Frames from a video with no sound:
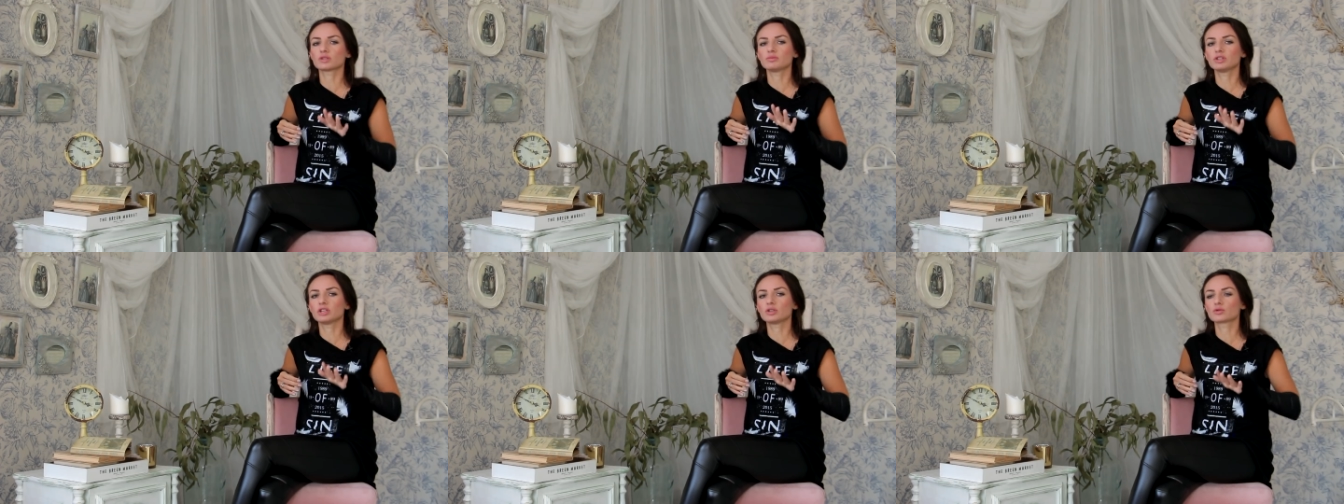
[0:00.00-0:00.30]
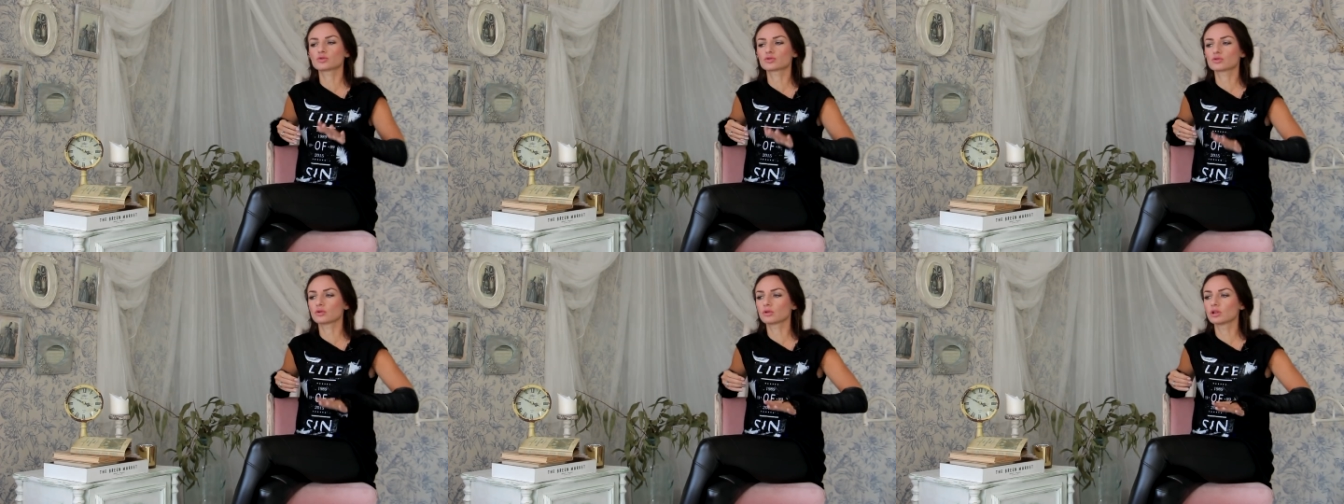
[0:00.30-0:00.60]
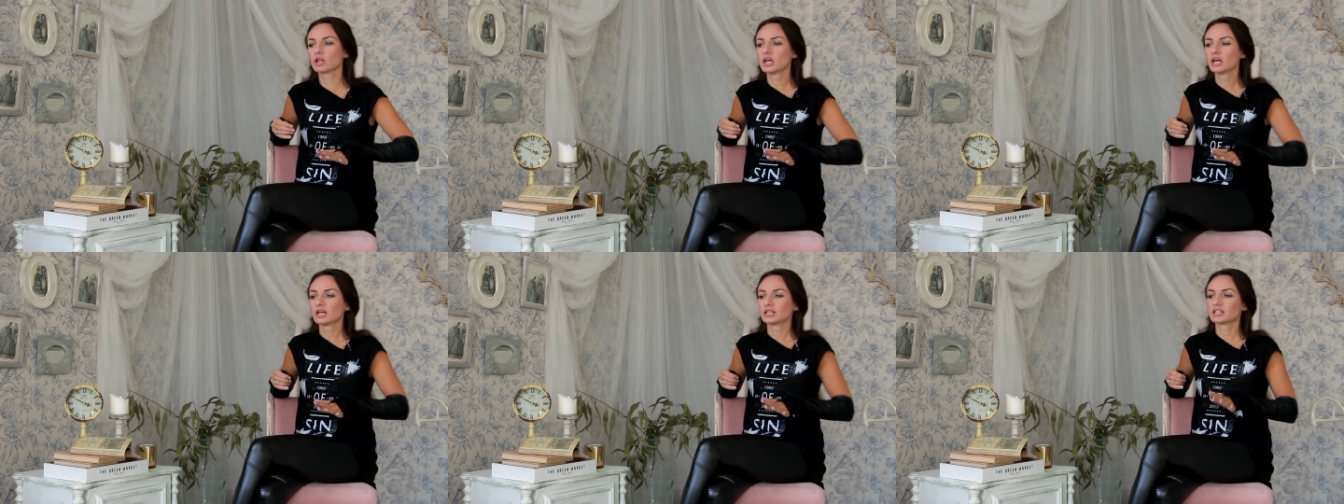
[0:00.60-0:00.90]
от меня не
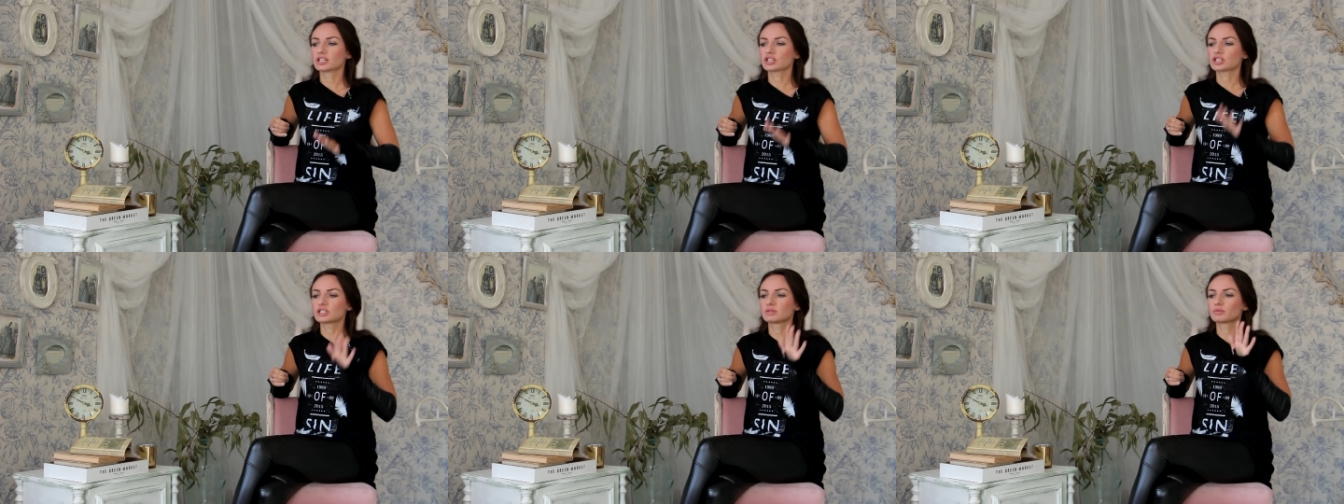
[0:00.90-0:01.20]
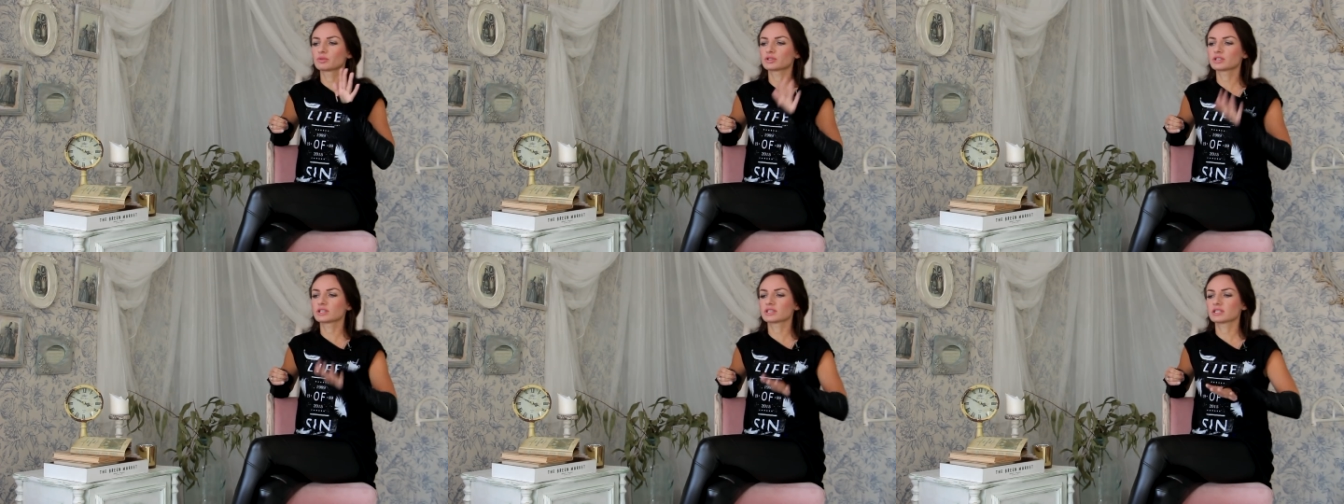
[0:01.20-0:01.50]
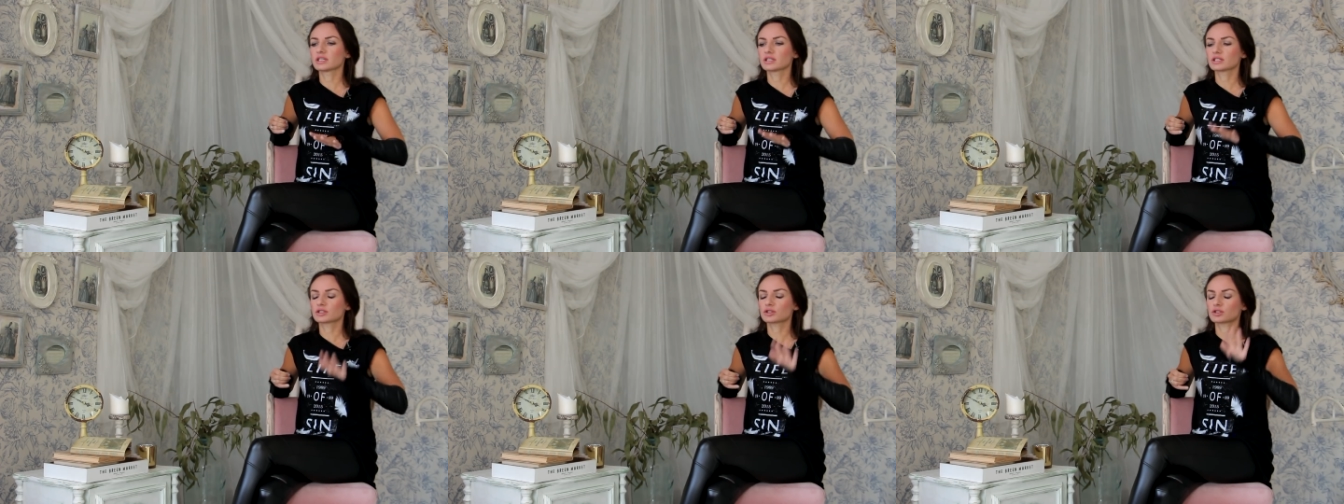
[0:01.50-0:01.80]
ушел, даже если после
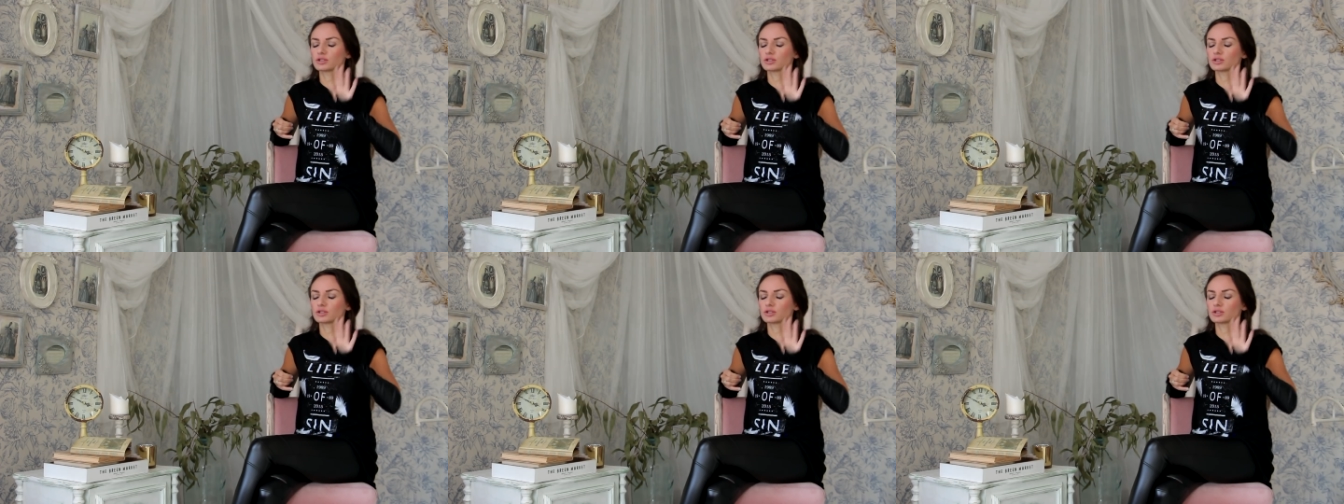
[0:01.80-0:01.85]
секса,